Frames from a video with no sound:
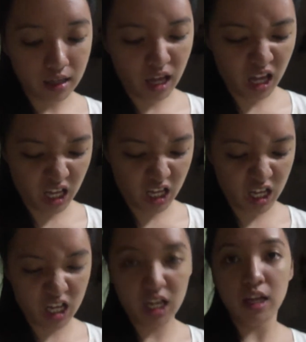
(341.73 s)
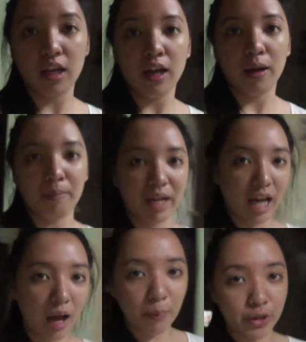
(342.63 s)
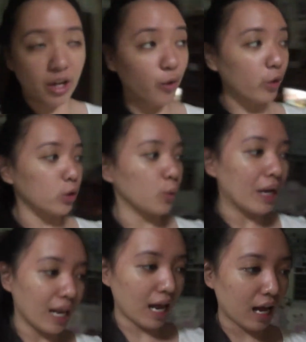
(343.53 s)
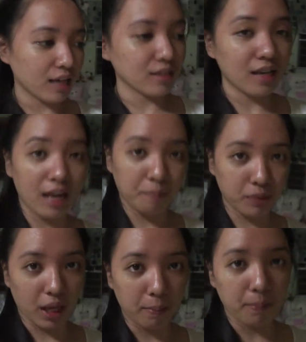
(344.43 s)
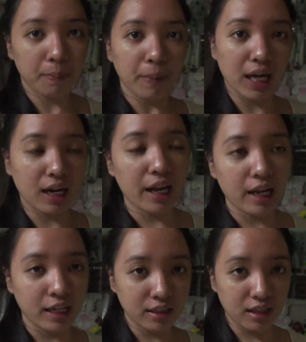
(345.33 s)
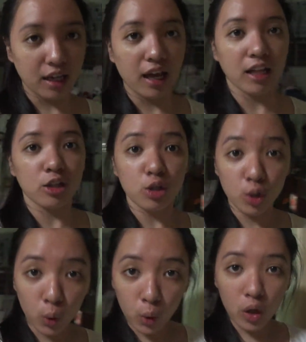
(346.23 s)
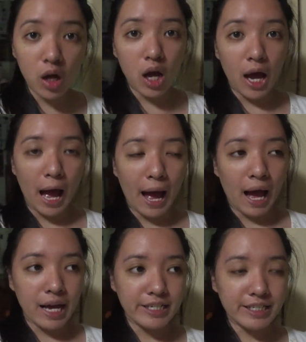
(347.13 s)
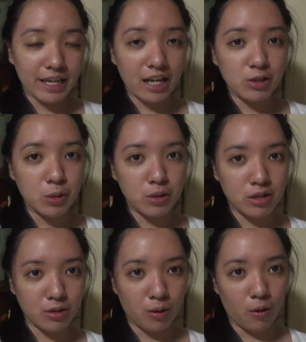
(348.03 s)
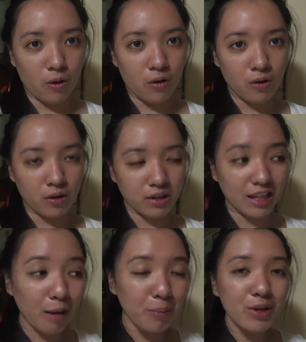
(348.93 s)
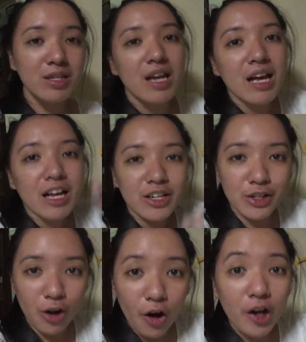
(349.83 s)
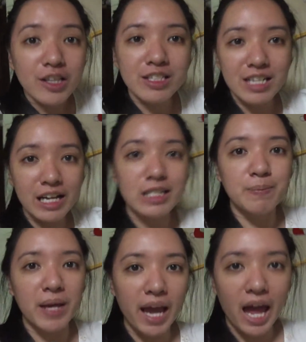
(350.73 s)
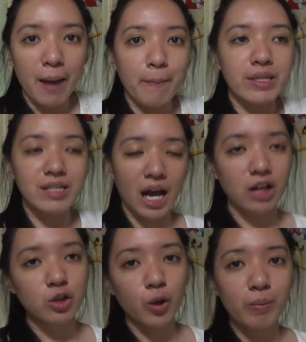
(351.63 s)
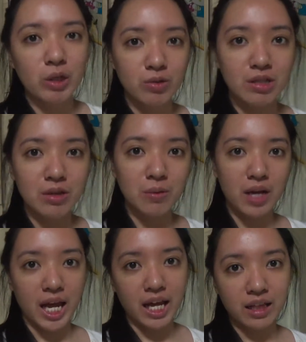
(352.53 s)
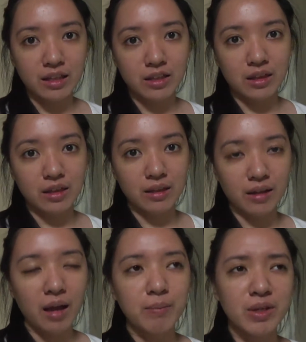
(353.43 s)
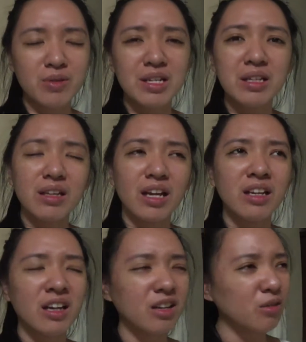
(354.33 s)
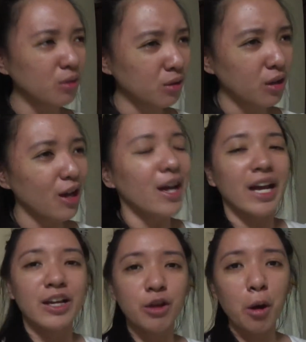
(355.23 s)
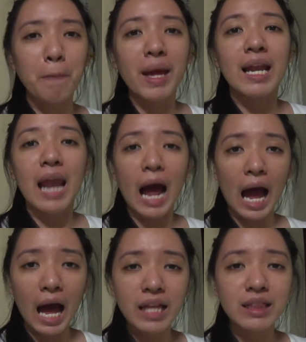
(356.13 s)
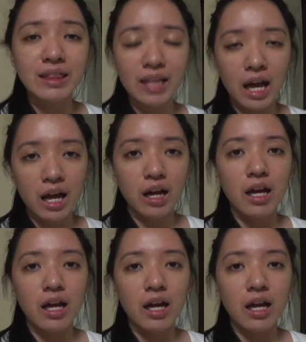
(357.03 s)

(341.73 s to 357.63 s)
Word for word: ah, maghapon akong tulala sa laptop para lang hintayin yung schedules ko. Tapos, yon 6pm, sakto, binuksan ulit. Ay, binuksan, ay, ano? inopen lahat ng